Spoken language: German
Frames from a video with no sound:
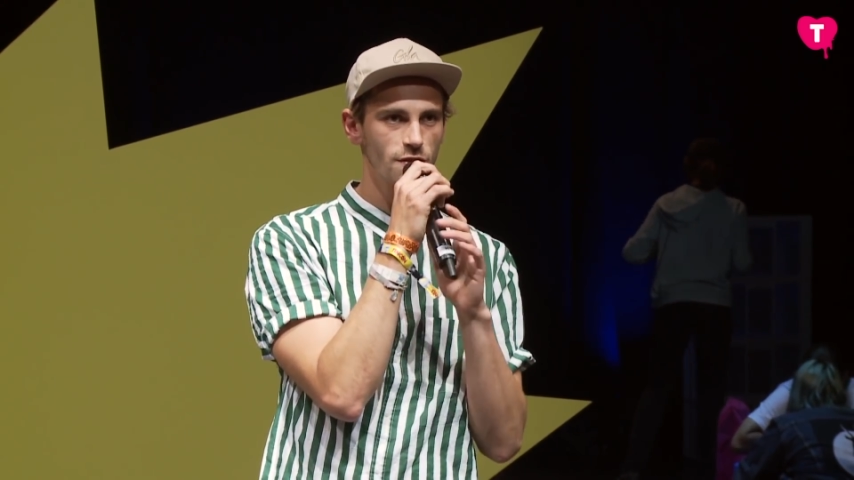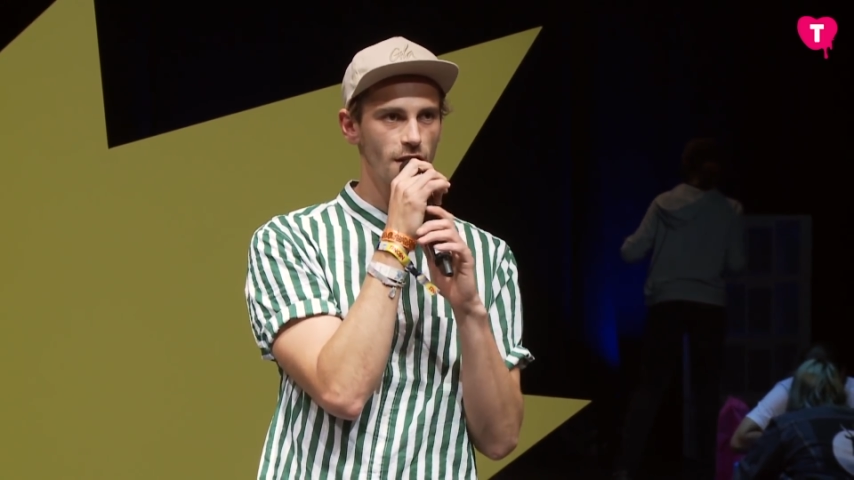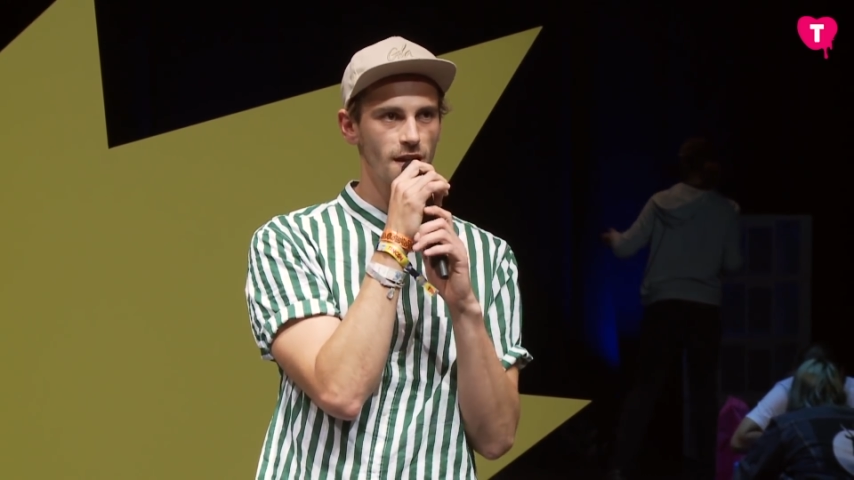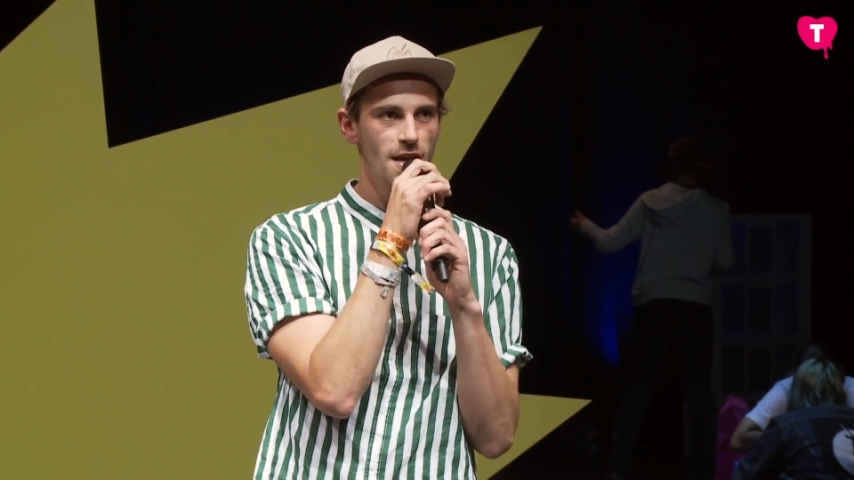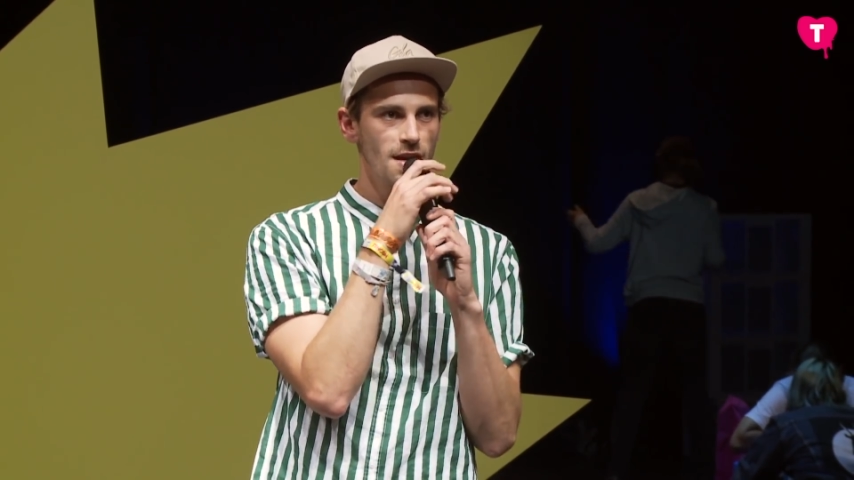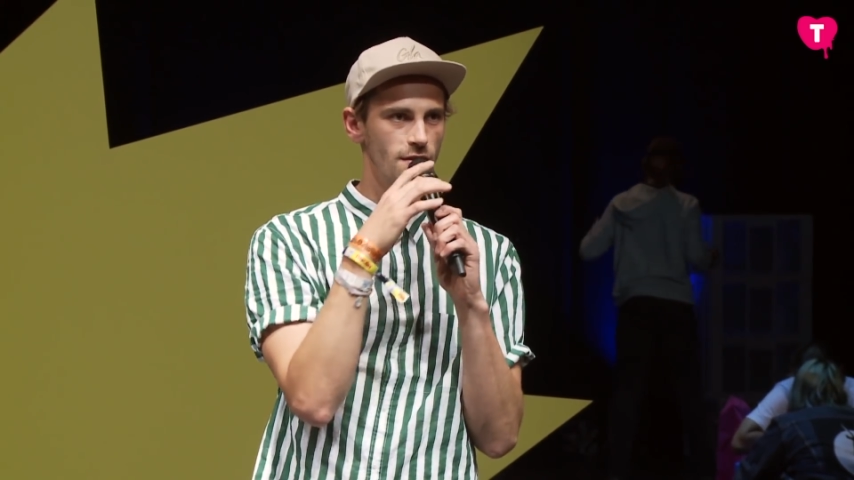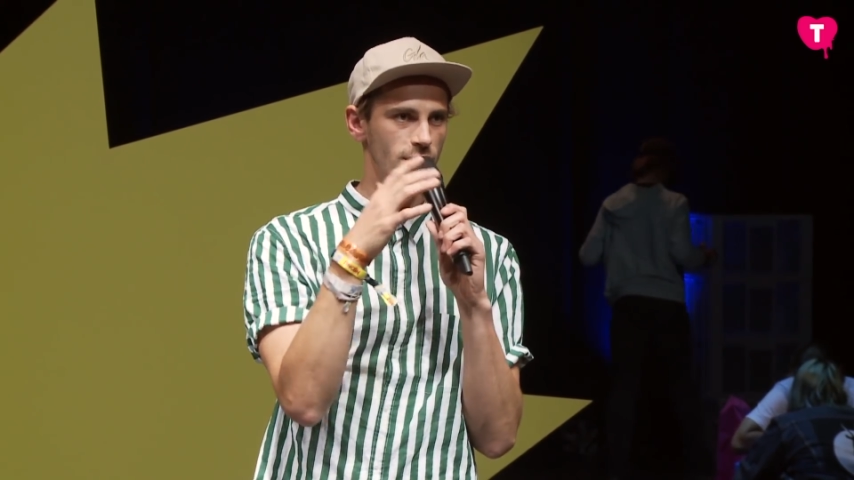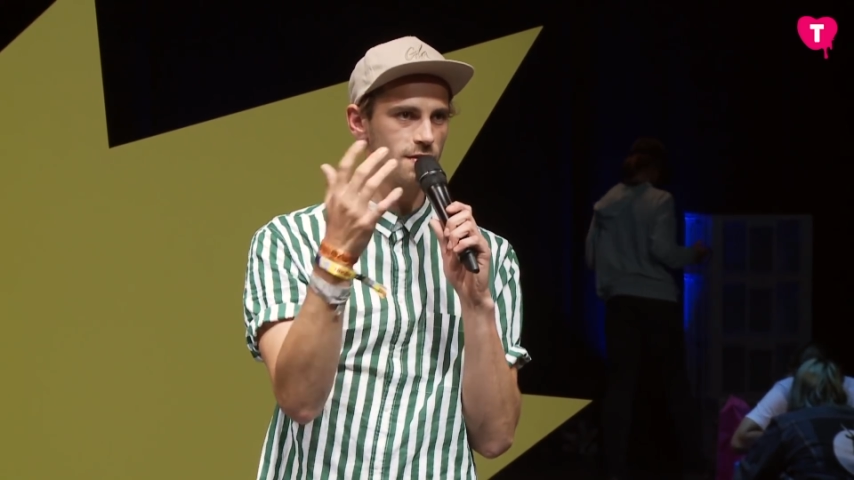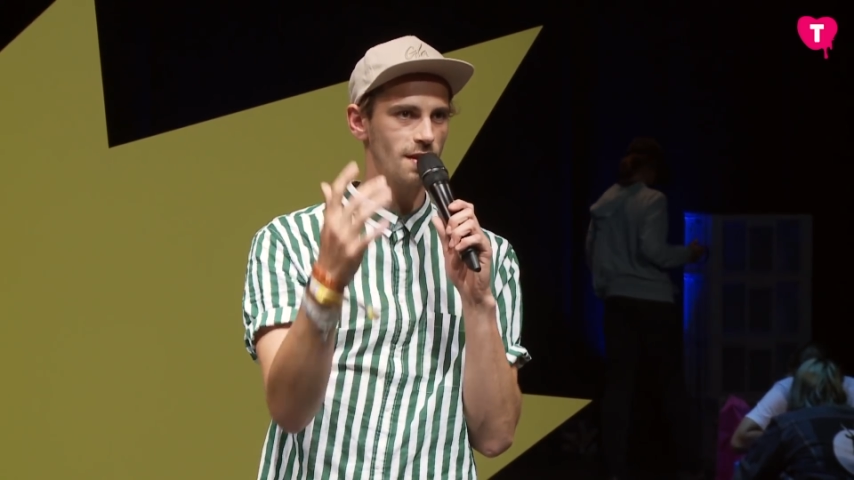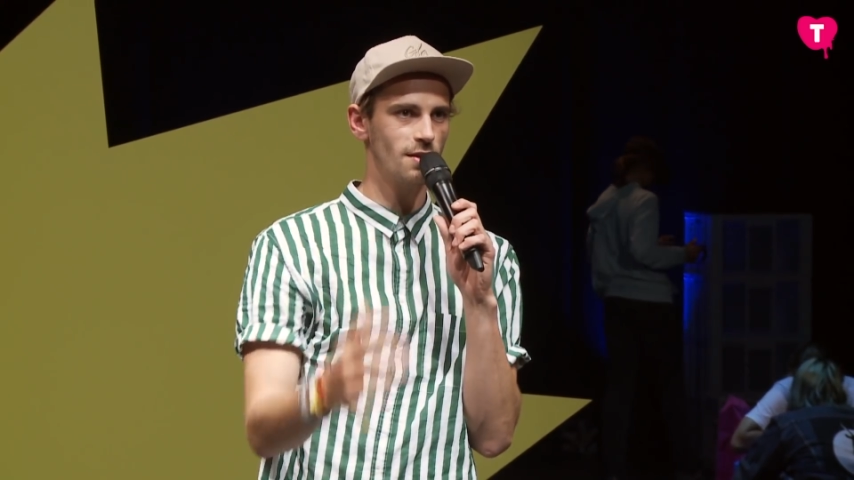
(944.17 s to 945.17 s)
sondern das
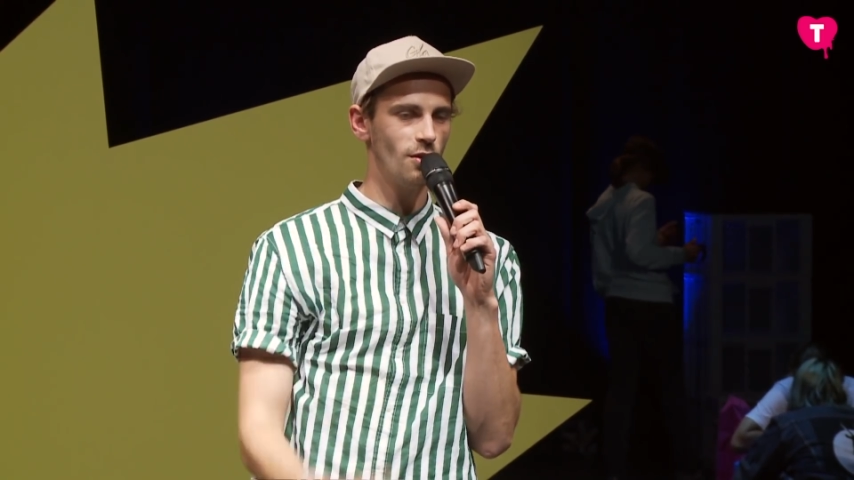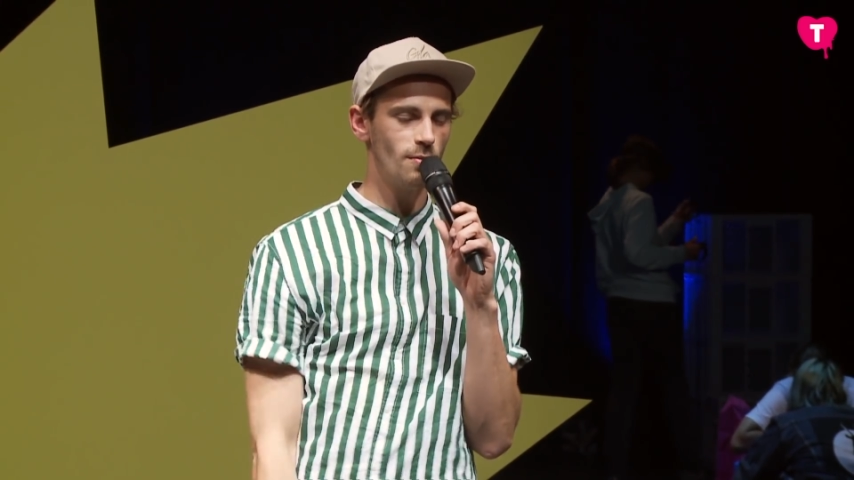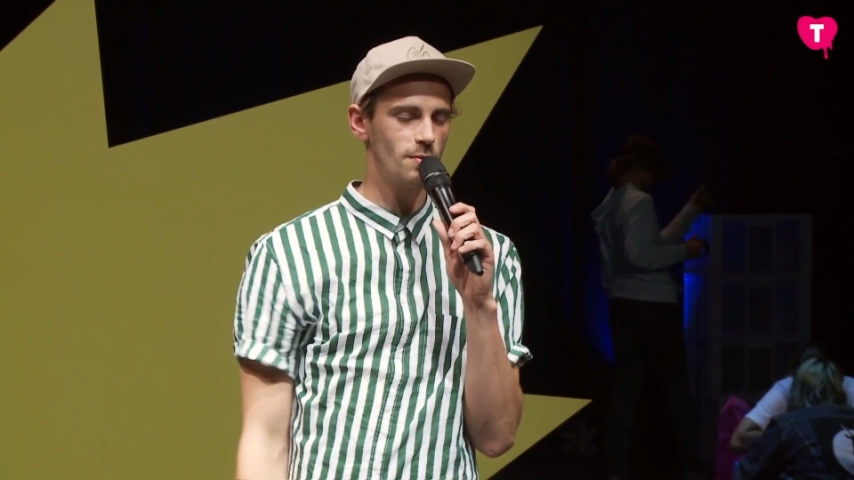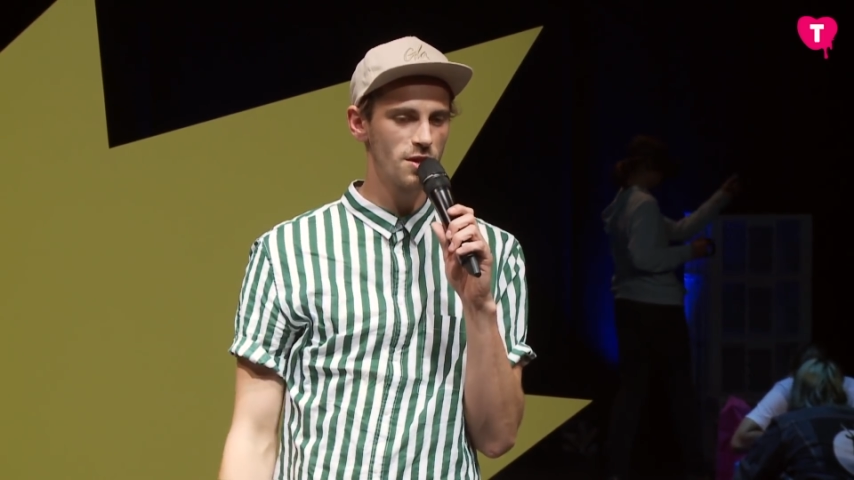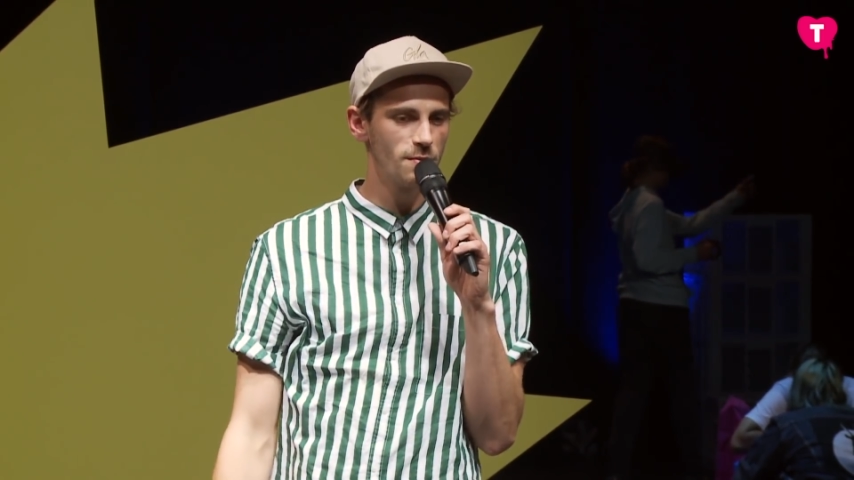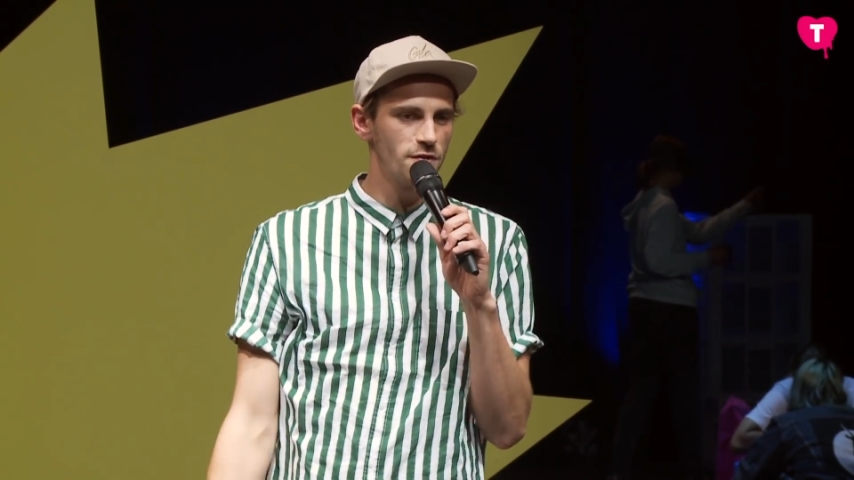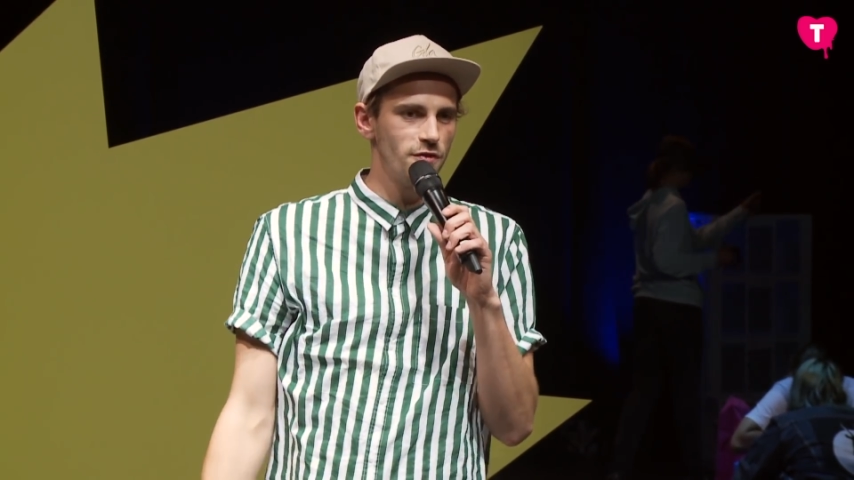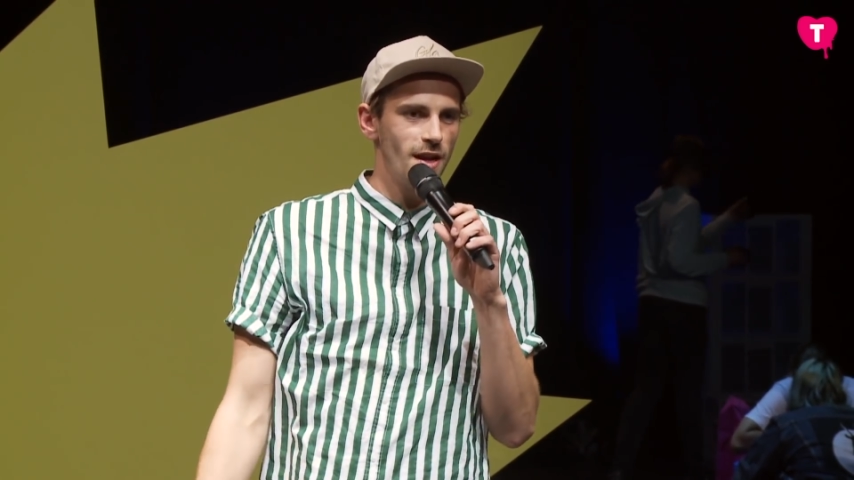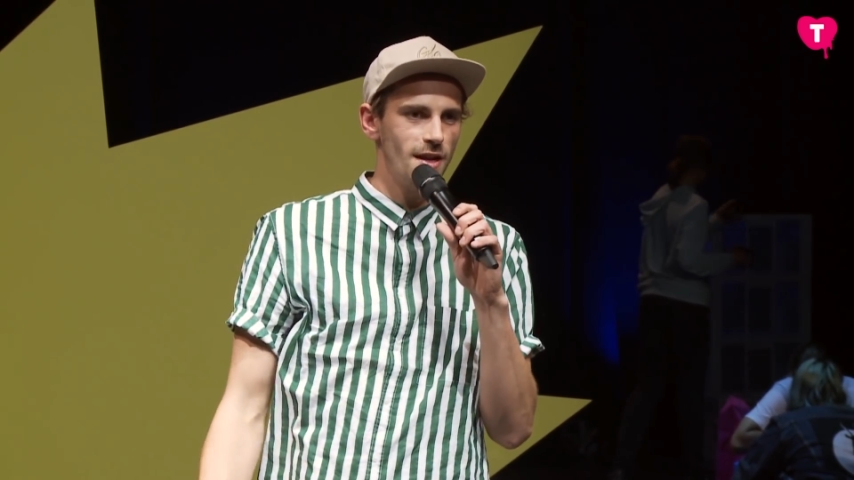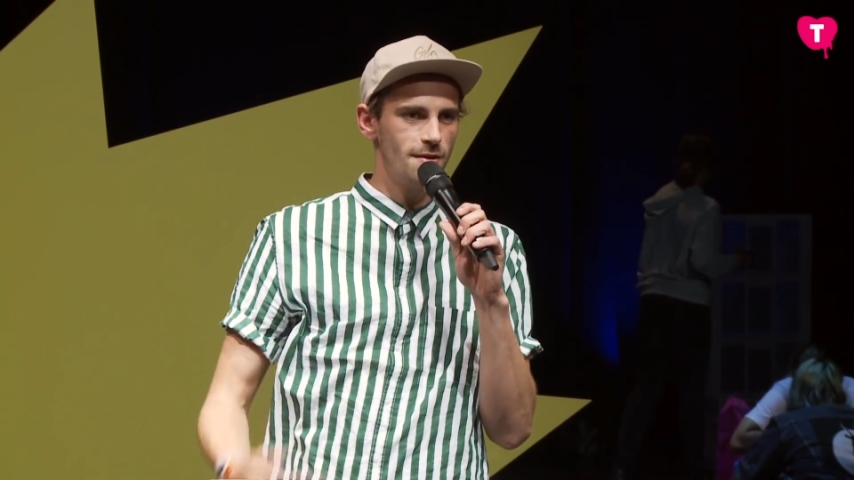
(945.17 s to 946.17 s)
ist halt auch im schlimmsten
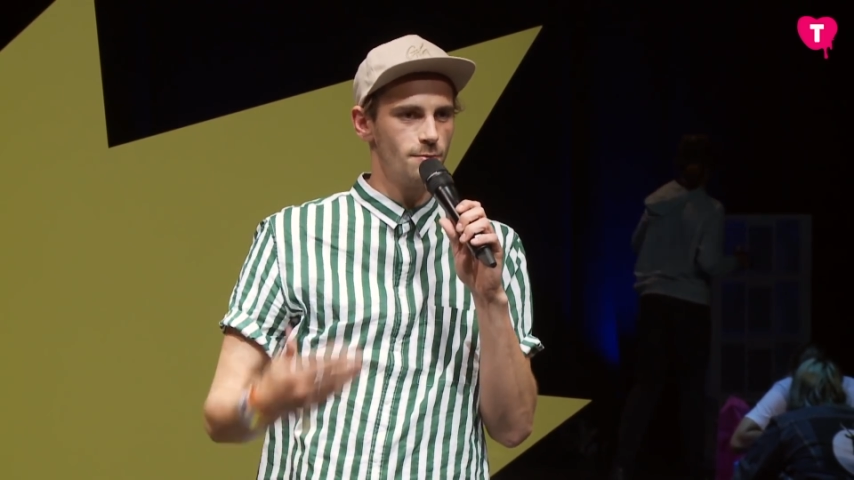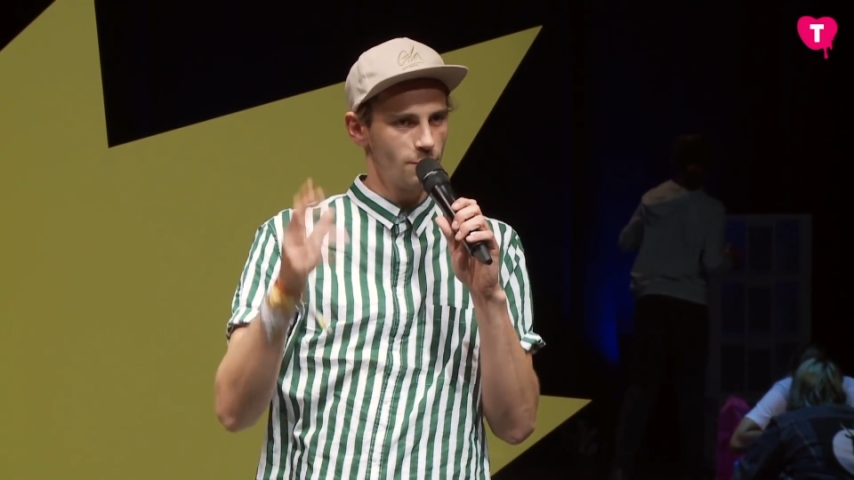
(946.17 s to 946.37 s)
Fall,